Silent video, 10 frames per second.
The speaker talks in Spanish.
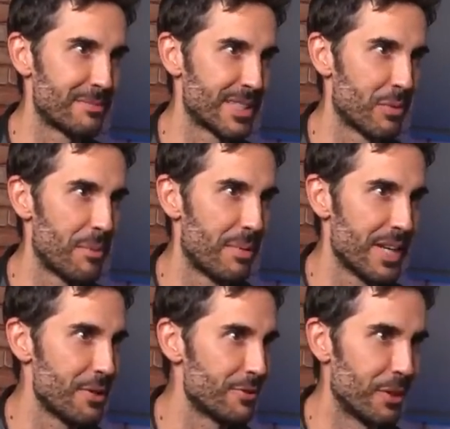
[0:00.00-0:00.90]
más guapa
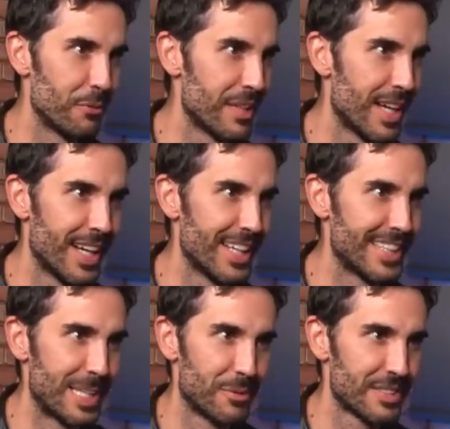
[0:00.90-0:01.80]
y yo tengo una.
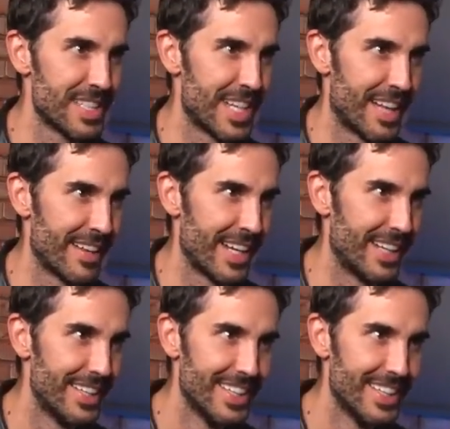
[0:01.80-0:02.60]
Estamos sin llenadera.